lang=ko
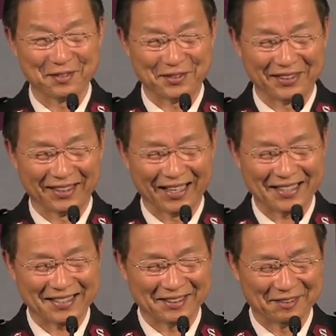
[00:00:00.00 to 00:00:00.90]
우리에게
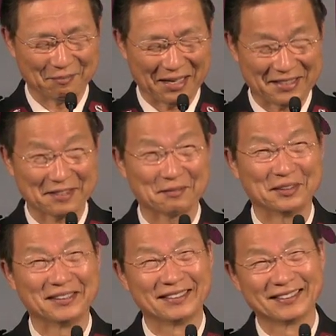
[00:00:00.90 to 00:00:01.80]
하시는
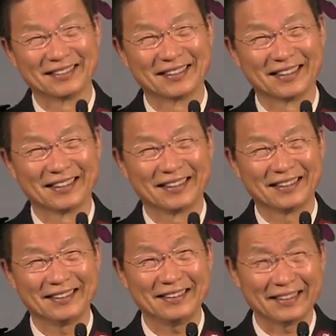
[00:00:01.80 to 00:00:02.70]
말씀은
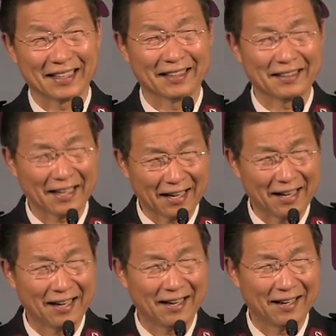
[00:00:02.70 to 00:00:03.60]
네가
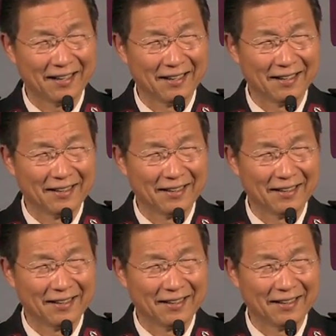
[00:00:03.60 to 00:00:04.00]
내가